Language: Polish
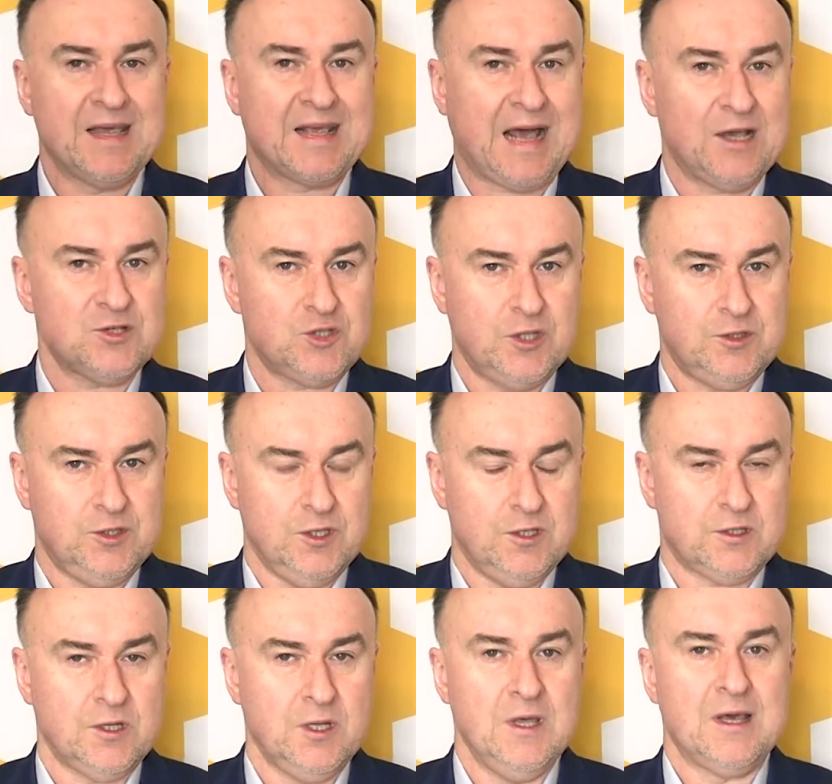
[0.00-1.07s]
Każdy
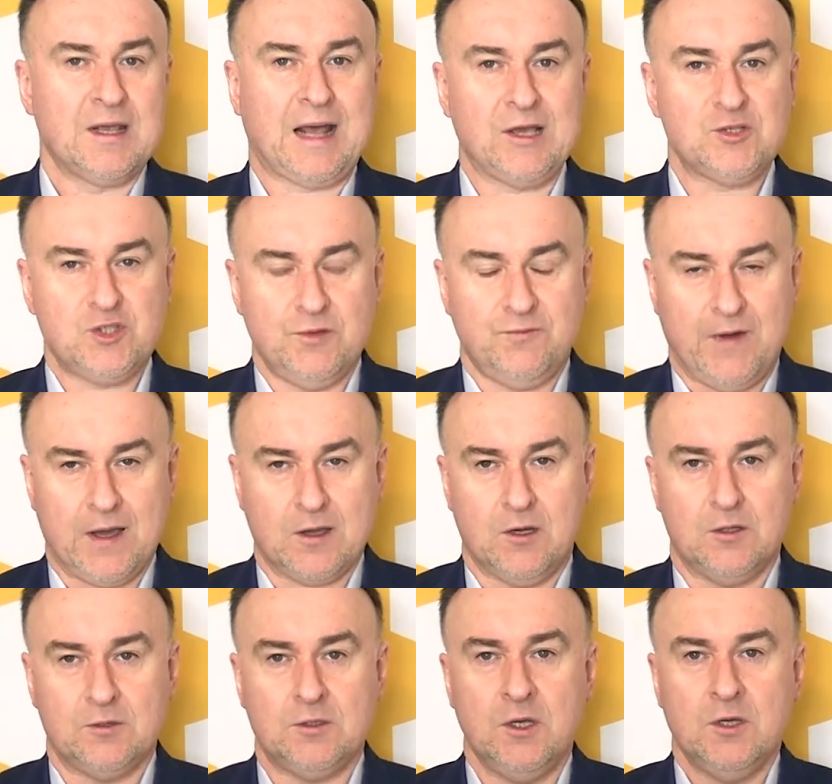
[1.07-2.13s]
tir, każdy
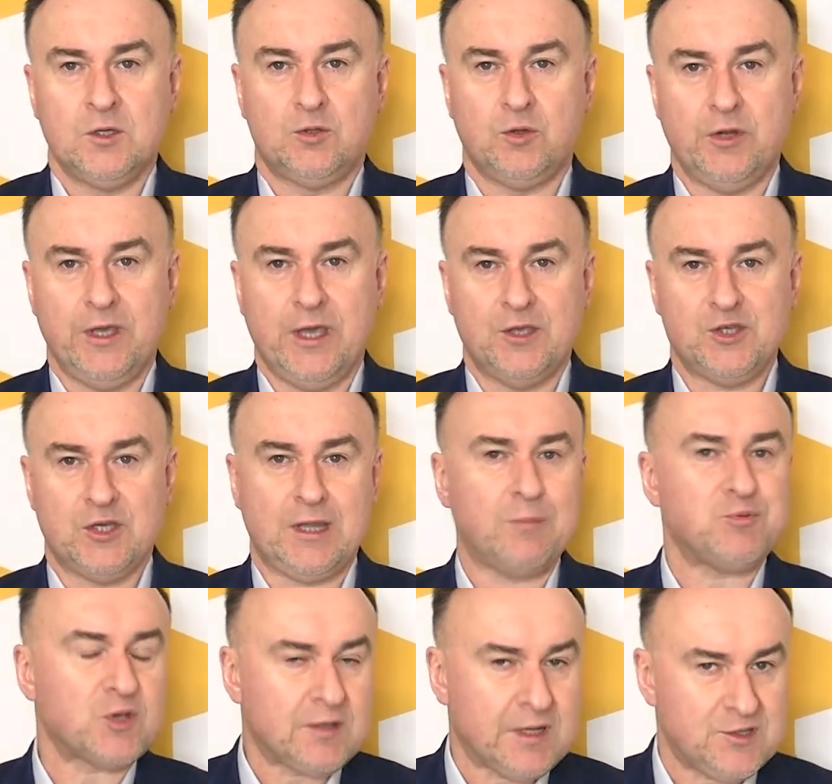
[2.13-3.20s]
wagon, który jedzie na
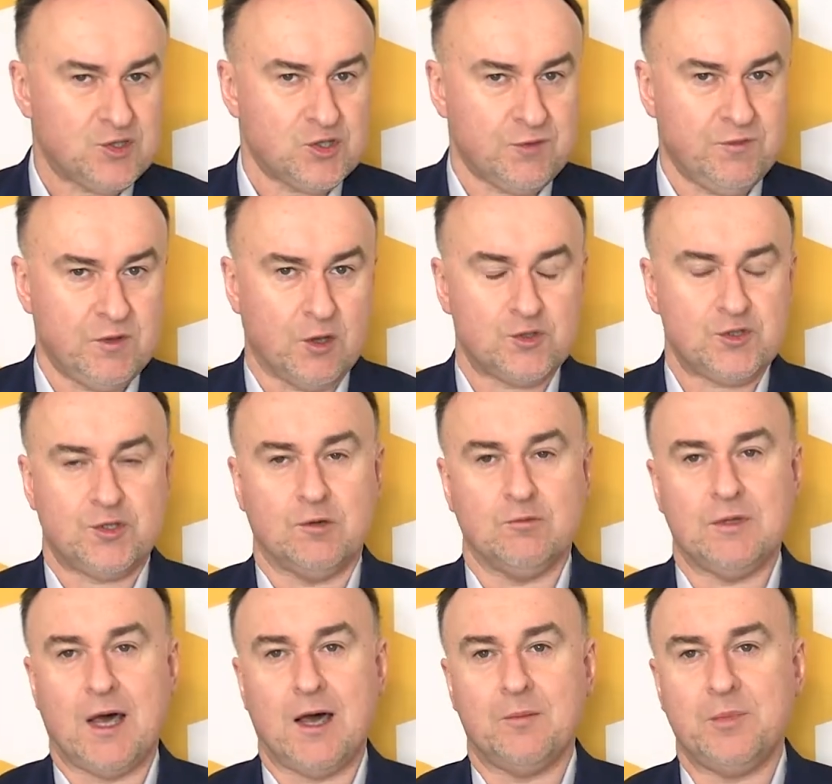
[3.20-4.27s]
przykład z żywnością
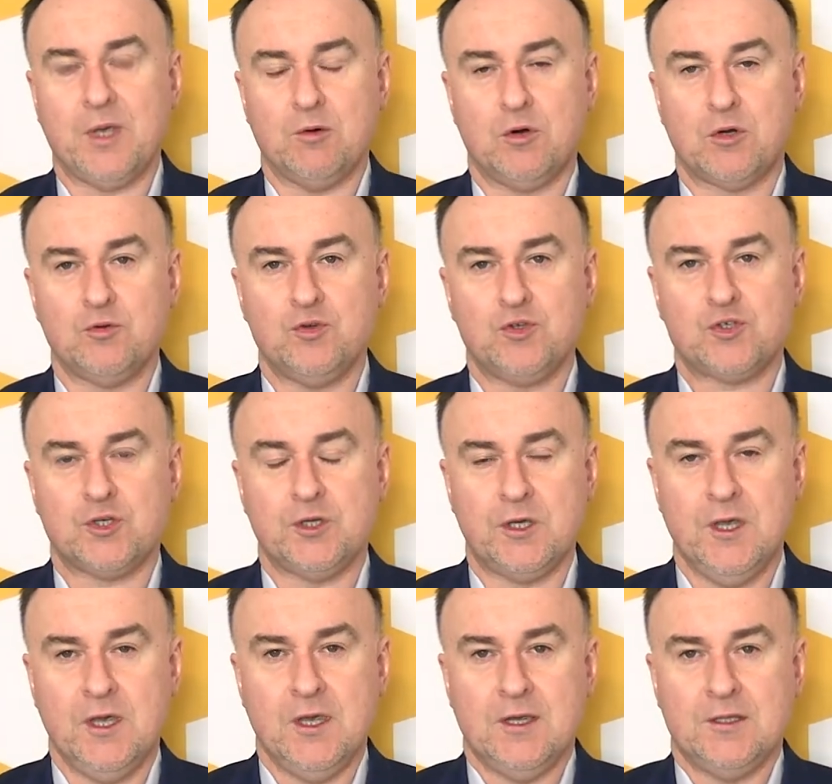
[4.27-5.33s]
na Białoruś
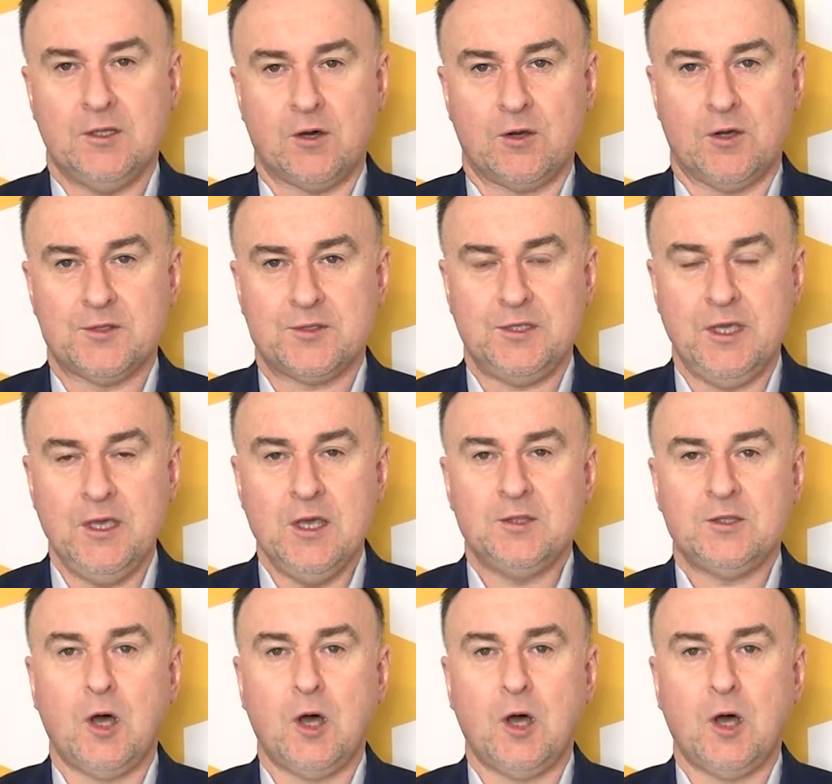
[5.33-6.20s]
czy do Rosji,